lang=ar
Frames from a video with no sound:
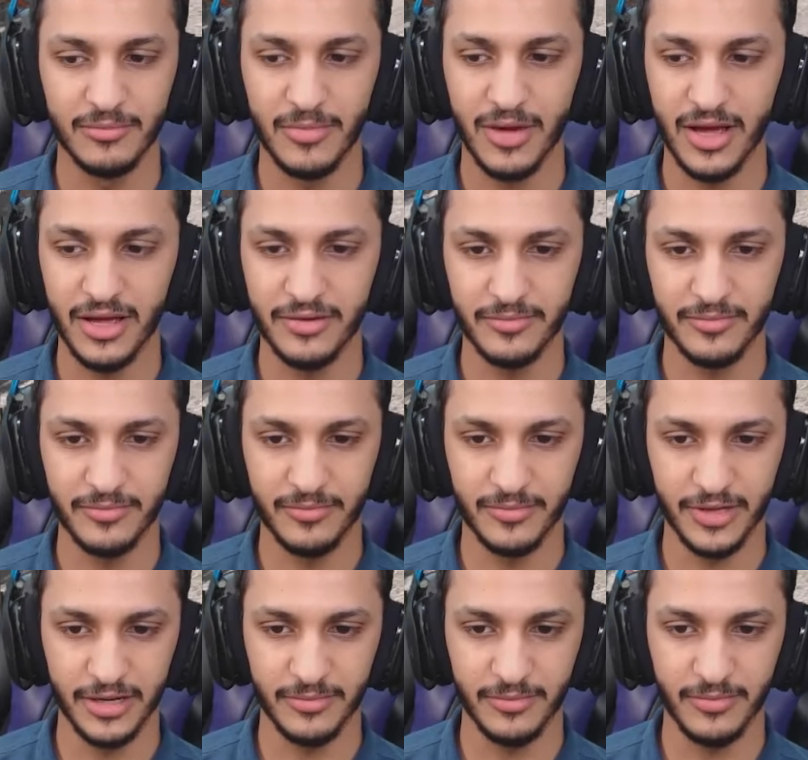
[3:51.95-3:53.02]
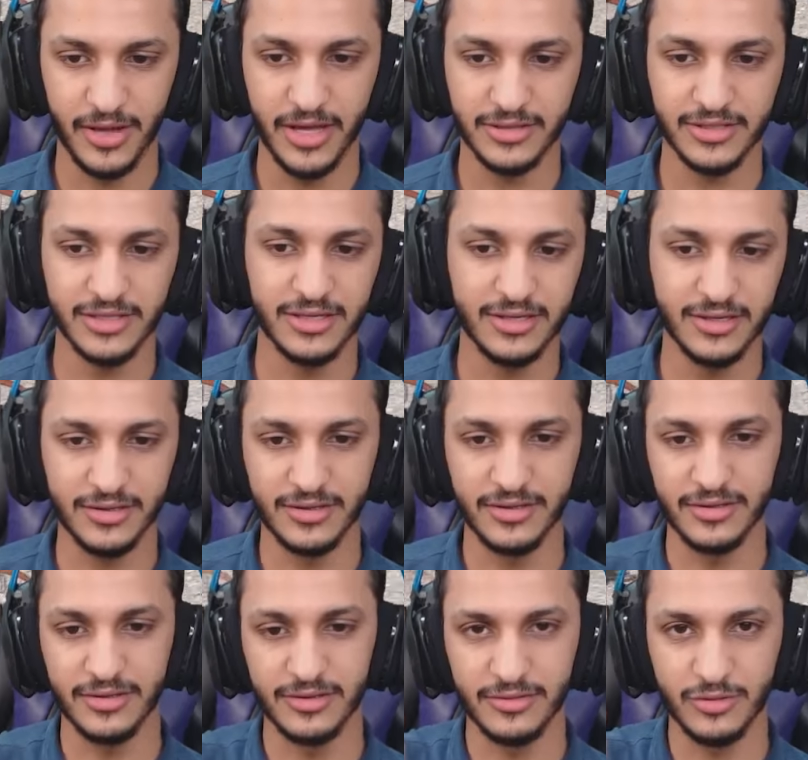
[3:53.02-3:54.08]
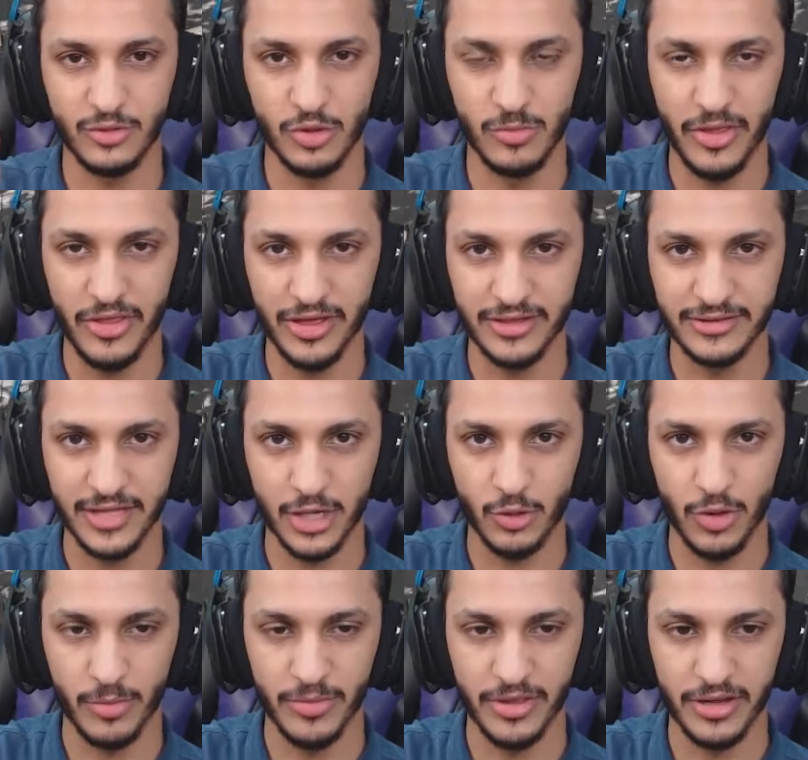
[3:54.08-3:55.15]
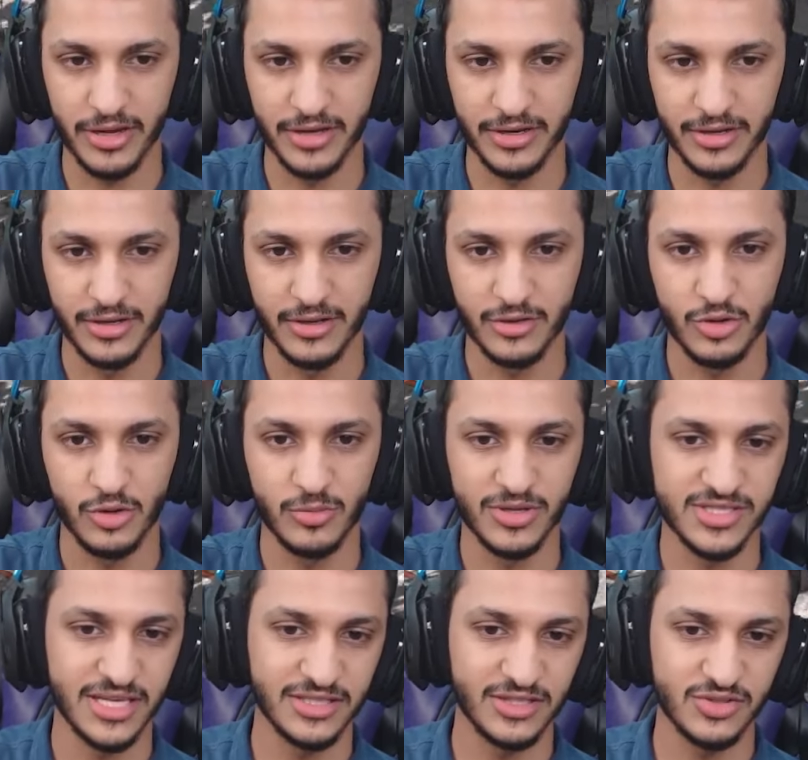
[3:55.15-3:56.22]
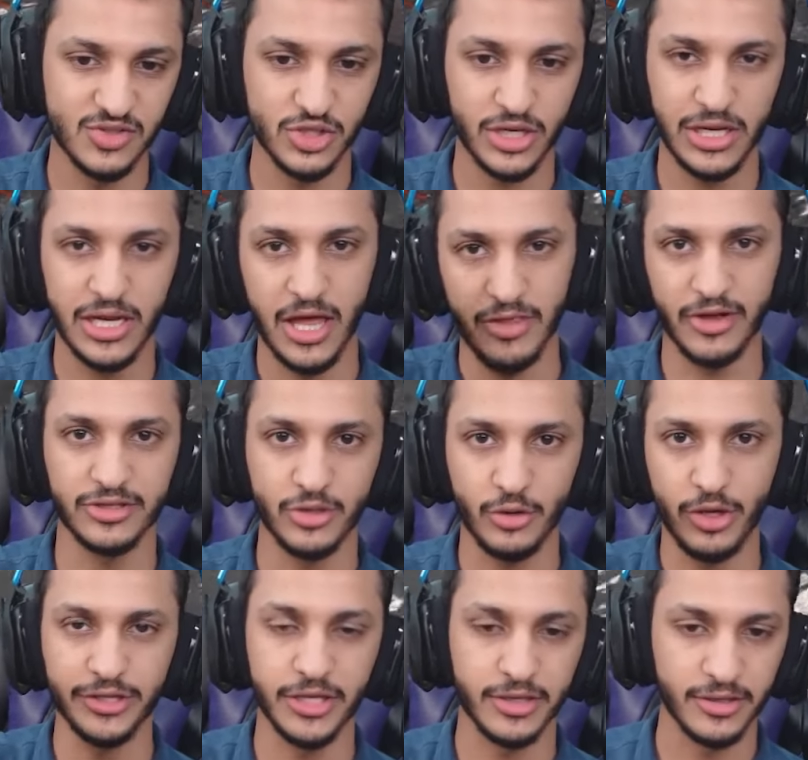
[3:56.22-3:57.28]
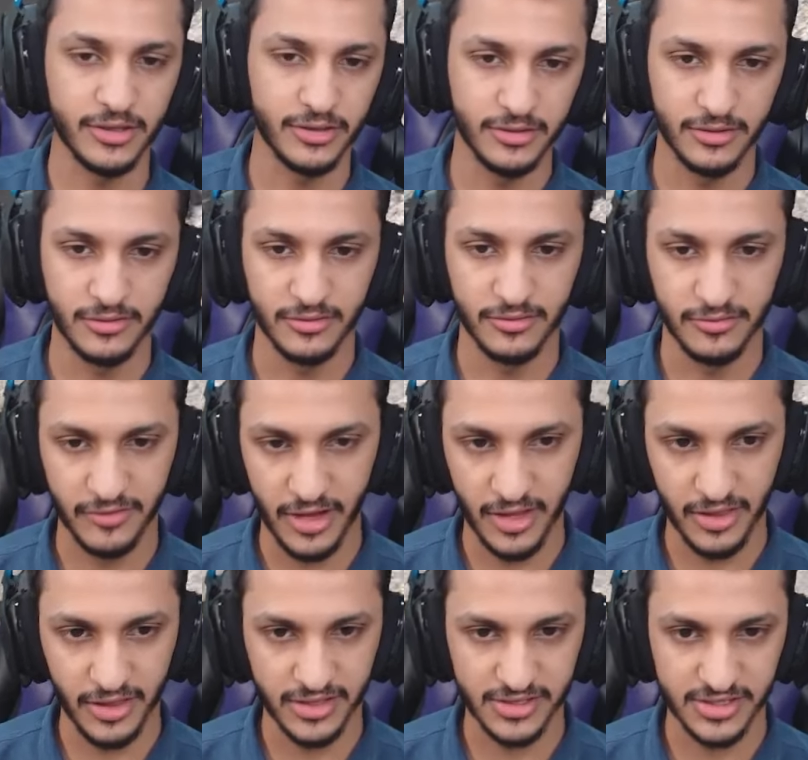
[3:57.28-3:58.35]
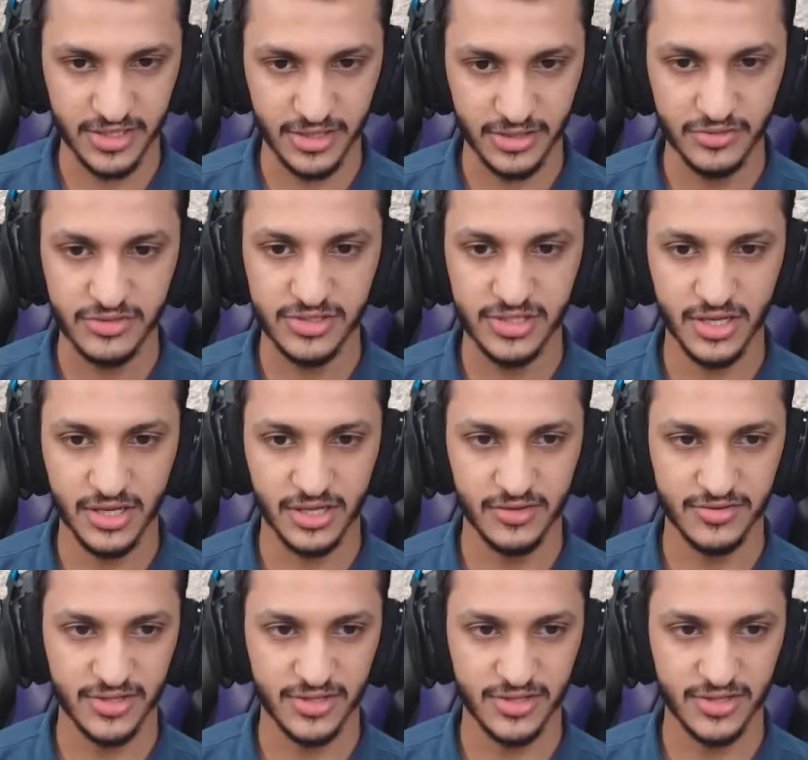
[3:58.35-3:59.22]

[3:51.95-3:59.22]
ما يعني ما يعطيك آه، كل ما ضغطت اقوى مثلا كل ما زادت السرعه لا ضغطه واحده فهذا خس شيء شوف السياره كيف